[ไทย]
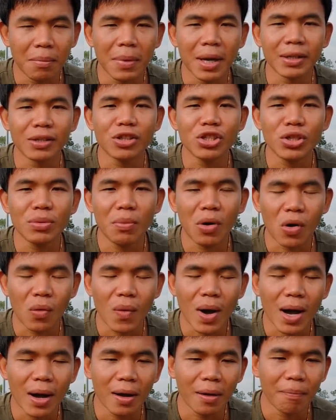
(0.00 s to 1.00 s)
มันก็จะบอก
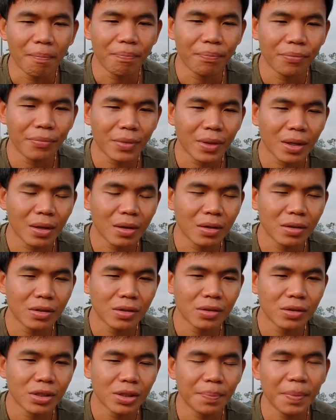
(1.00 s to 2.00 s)
ว่า
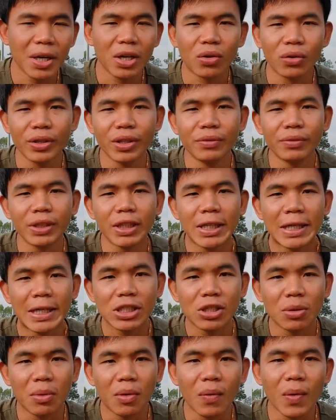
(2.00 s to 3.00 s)
สเปคของอินเวอ
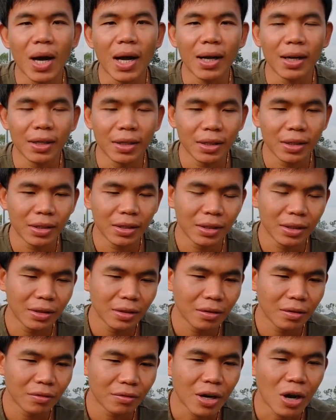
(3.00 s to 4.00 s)
ก็จะบอกว่า
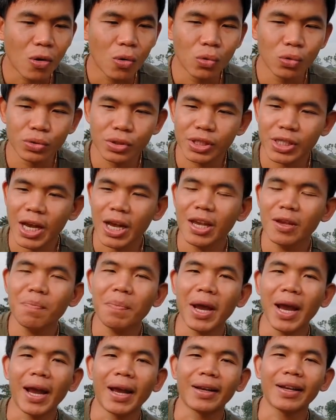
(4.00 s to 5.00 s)
เราใช้
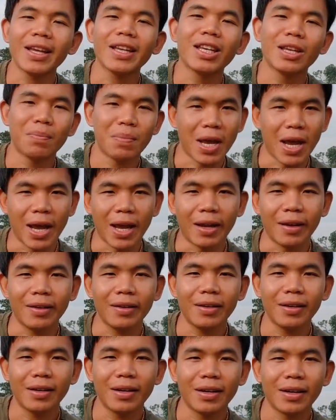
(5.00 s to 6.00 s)
แผงได้กี่แผง
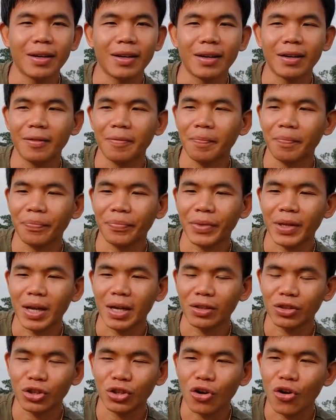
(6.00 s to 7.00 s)

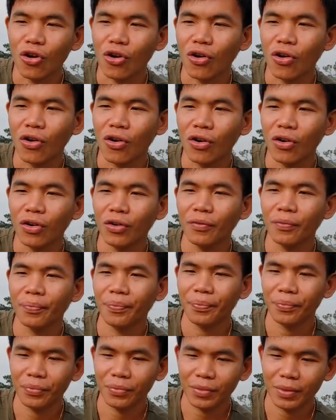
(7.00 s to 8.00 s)
ต่อ
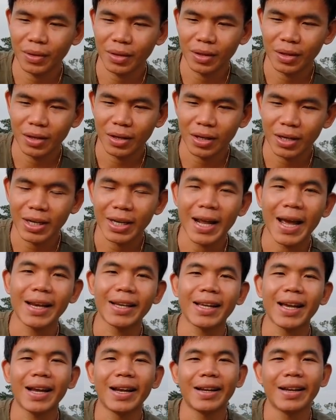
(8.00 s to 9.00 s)
ขนา
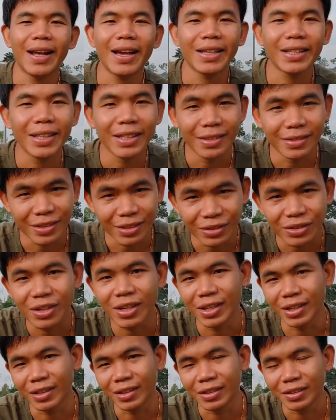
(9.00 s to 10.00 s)
นกันได้กี่สต
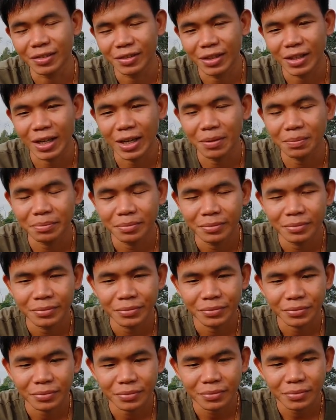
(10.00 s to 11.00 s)
ริงนะครับ
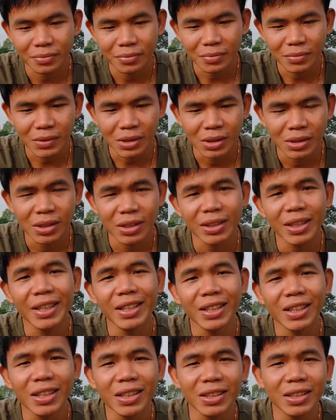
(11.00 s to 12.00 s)
สต
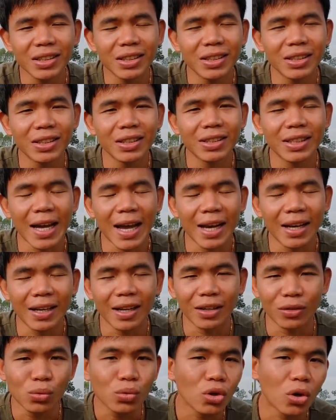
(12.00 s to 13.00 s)
ริงก็คือการ
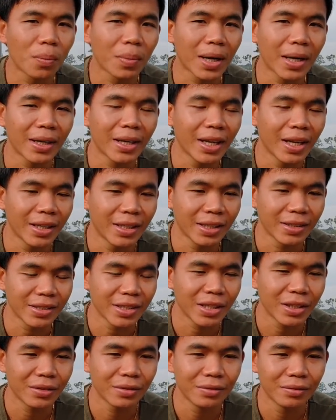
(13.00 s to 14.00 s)
อนุกรมกันเองอย่าง
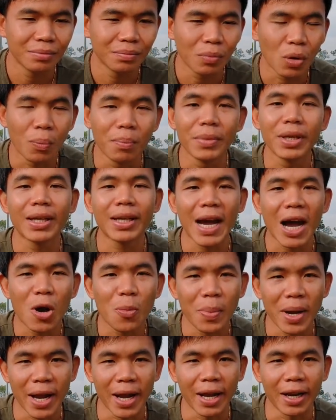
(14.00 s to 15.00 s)
เช่น ผมมี
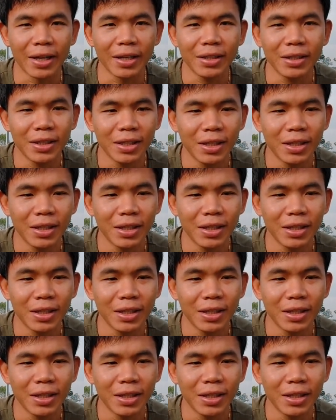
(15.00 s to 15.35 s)
9 แผง